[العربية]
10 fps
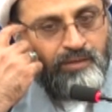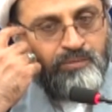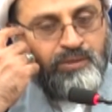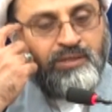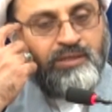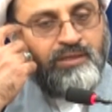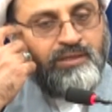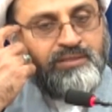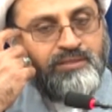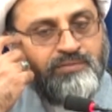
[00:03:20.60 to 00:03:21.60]
واللي
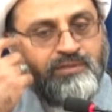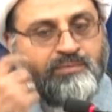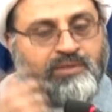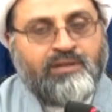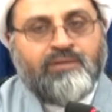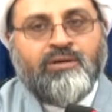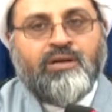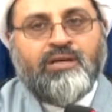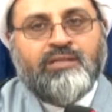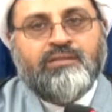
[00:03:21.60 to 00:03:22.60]
يستفيد من
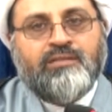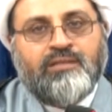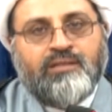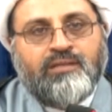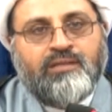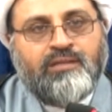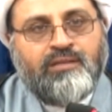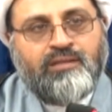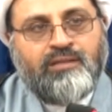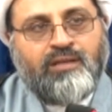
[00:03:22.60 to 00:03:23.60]
الأوقات
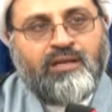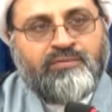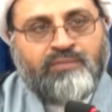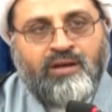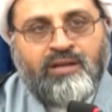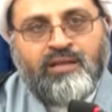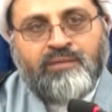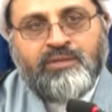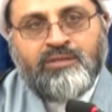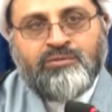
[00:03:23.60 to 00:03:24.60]
الفارغة
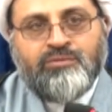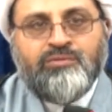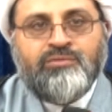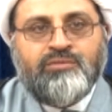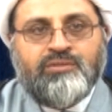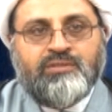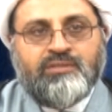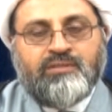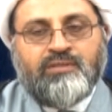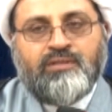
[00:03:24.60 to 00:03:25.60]
من الدروس
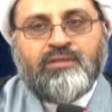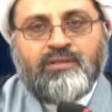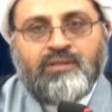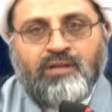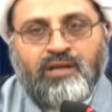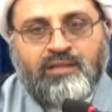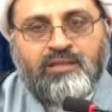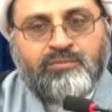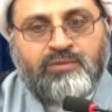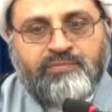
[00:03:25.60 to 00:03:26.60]
هذا
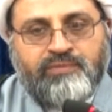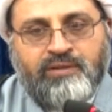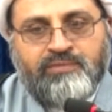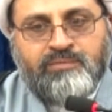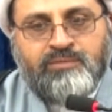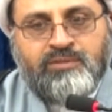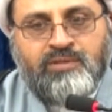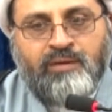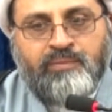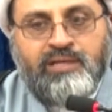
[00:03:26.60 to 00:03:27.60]
يتوفق في
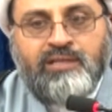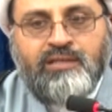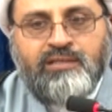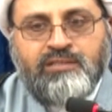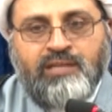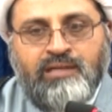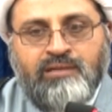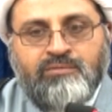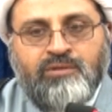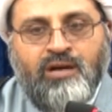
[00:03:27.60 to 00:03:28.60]
المستقبل ليش؟
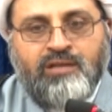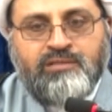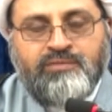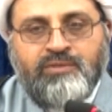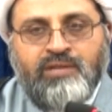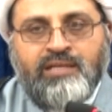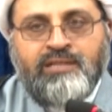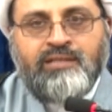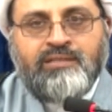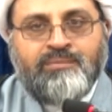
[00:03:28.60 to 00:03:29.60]
لأنه كاشف عن
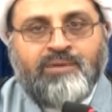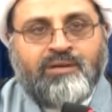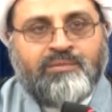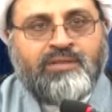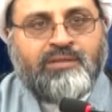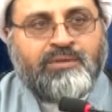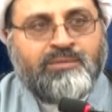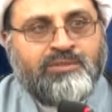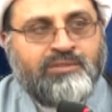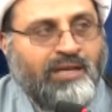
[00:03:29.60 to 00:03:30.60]
اهتمامه
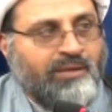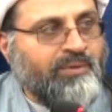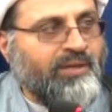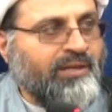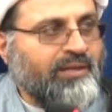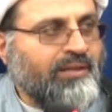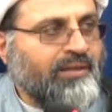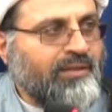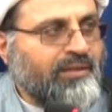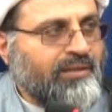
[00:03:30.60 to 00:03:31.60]
بالمستقبل
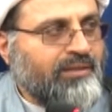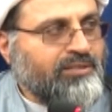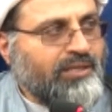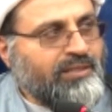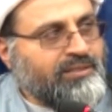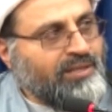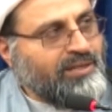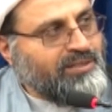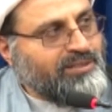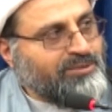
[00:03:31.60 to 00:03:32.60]
ايش قد
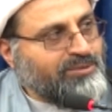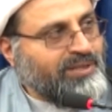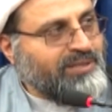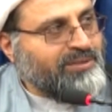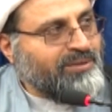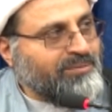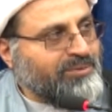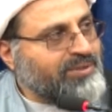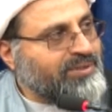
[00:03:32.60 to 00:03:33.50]
إنسان يريد يكون عنده عمر